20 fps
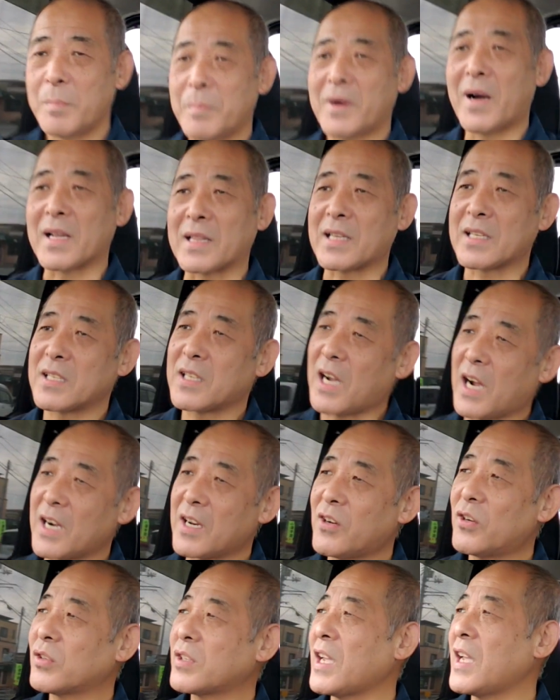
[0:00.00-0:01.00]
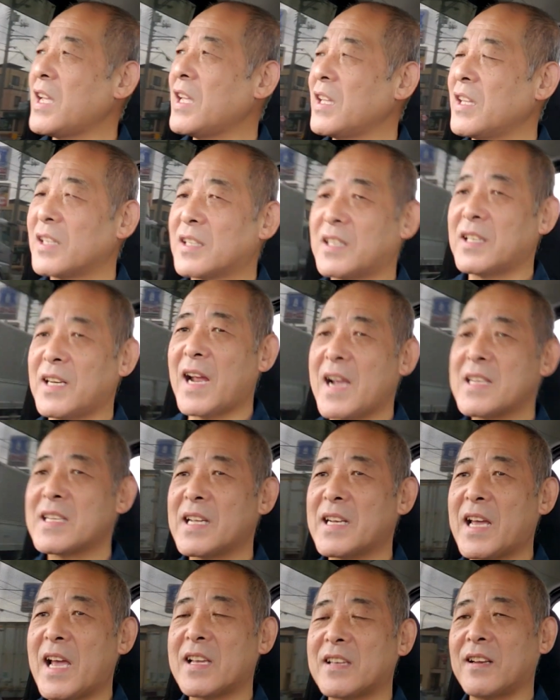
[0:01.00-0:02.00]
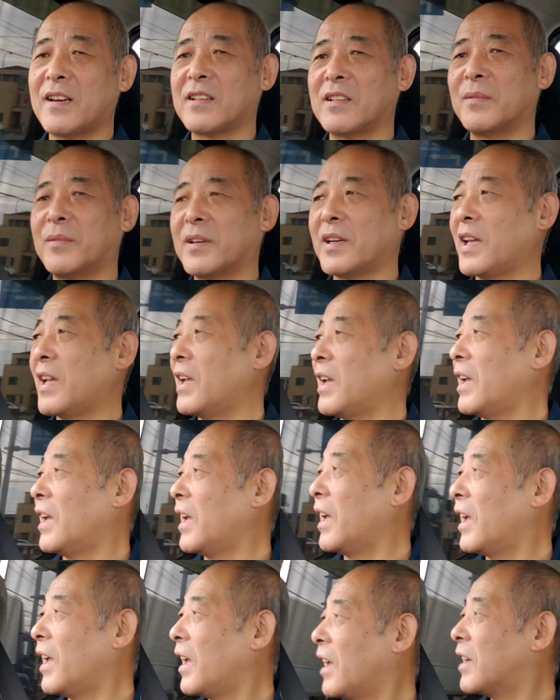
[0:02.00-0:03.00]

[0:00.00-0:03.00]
まあ私カラオケ嫌いじゃないけれどもね、